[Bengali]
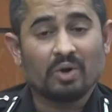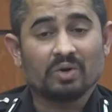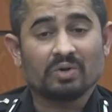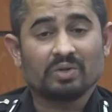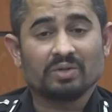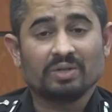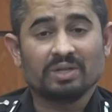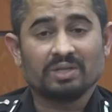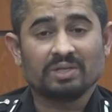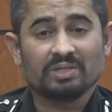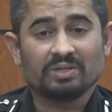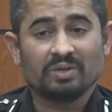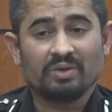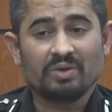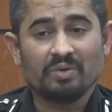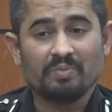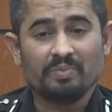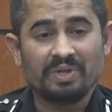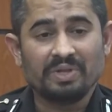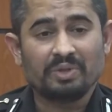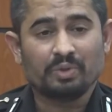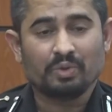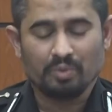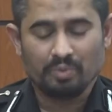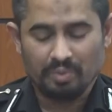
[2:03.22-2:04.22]
ঘটনাস্থলে
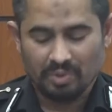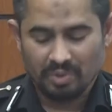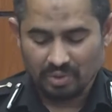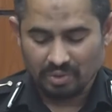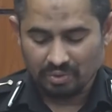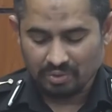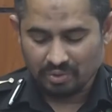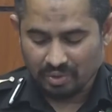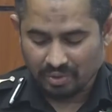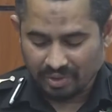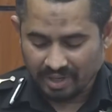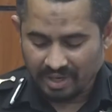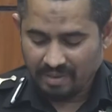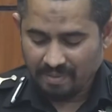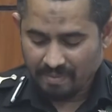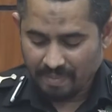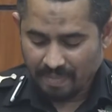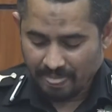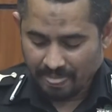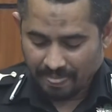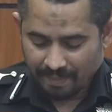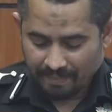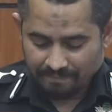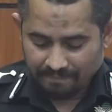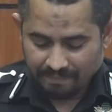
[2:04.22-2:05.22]
মৃত্যুবরণ করে
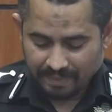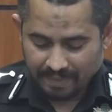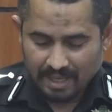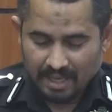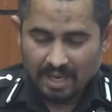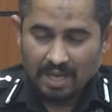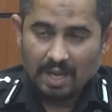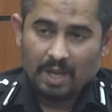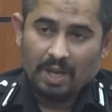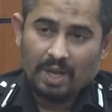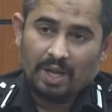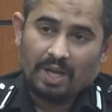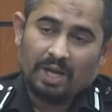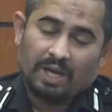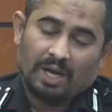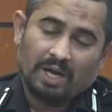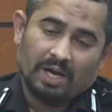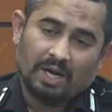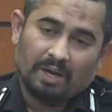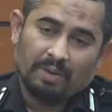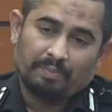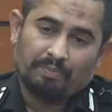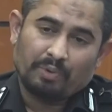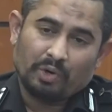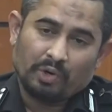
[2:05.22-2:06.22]

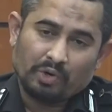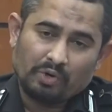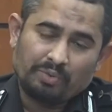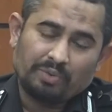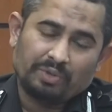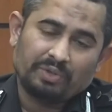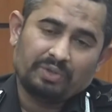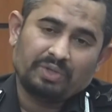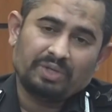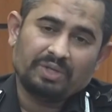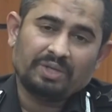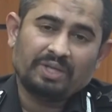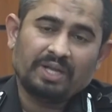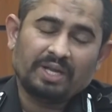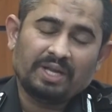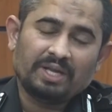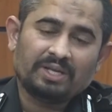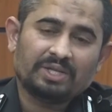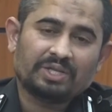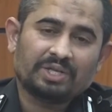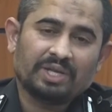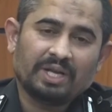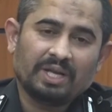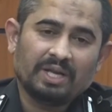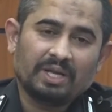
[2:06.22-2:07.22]
পরবর্তীতে
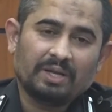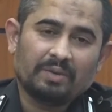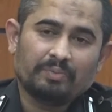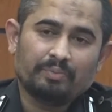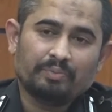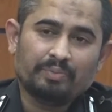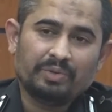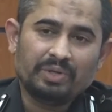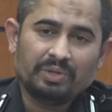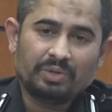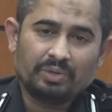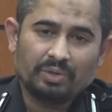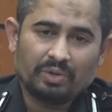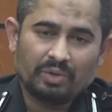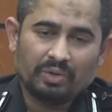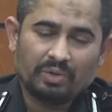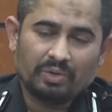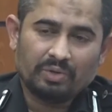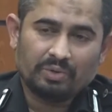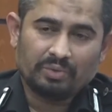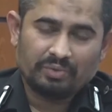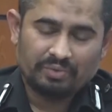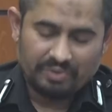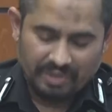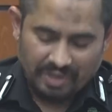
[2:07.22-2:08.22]
সে মৃত
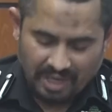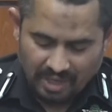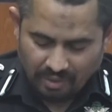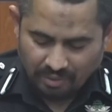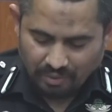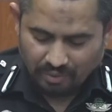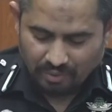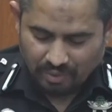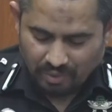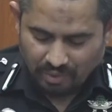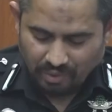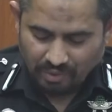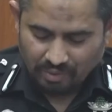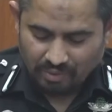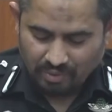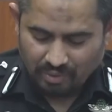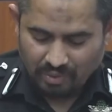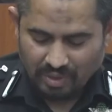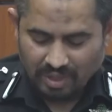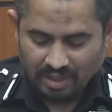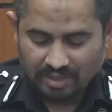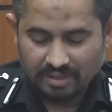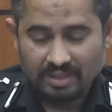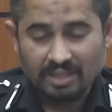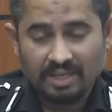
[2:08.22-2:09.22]
দেহগুলো
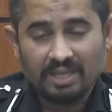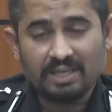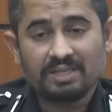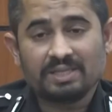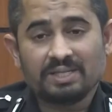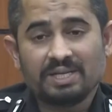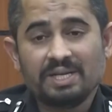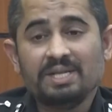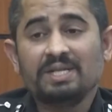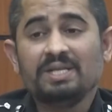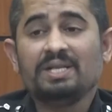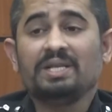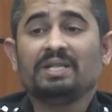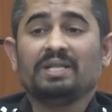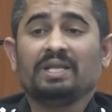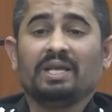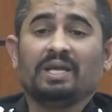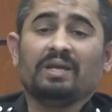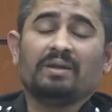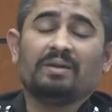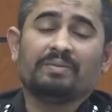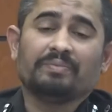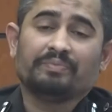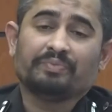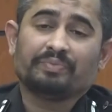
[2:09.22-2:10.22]
ওখান থেকে ছিনি
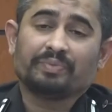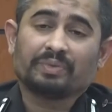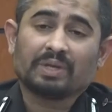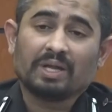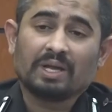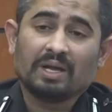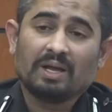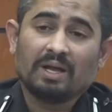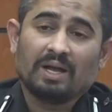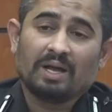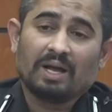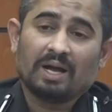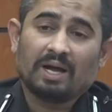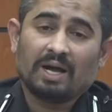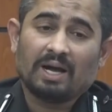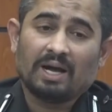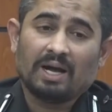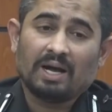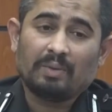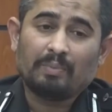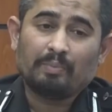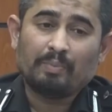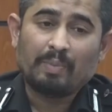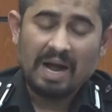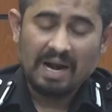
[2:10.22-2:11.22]
নিয়ে
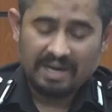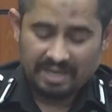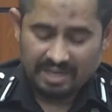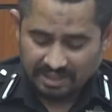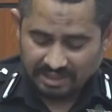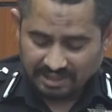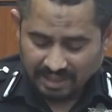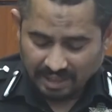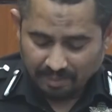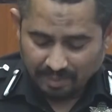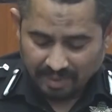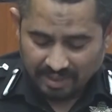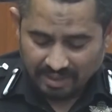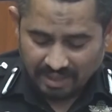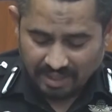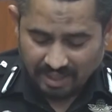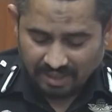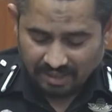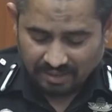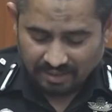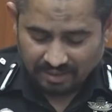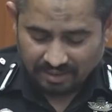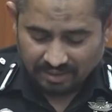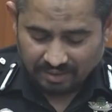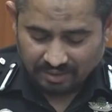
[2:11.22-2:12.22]
মাটি চাপা
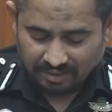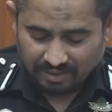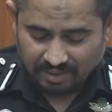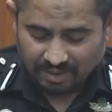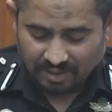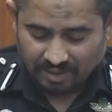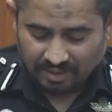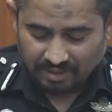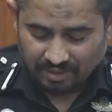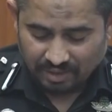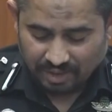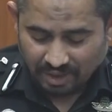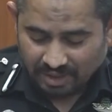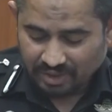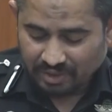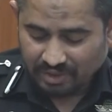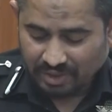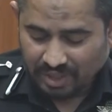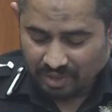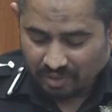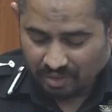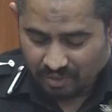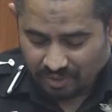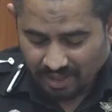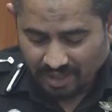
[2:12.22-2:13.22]
দেওয়ার
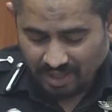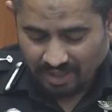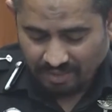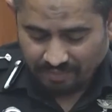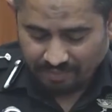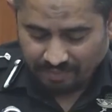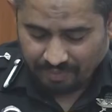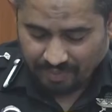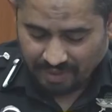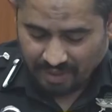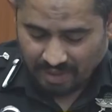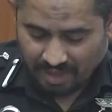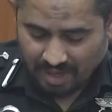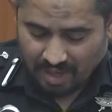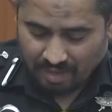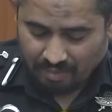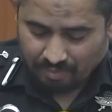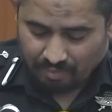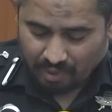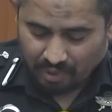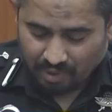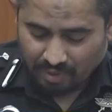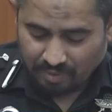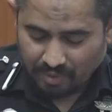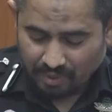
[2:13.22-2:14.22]
চেষ্টা করে
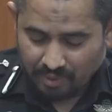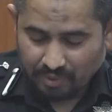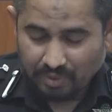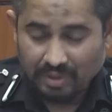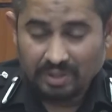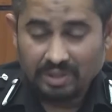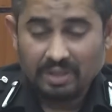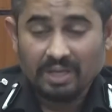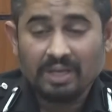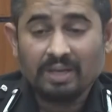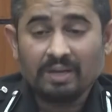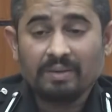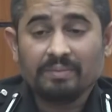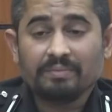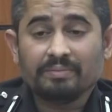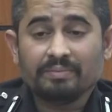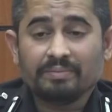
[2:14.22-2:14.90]
পরবর্তীতে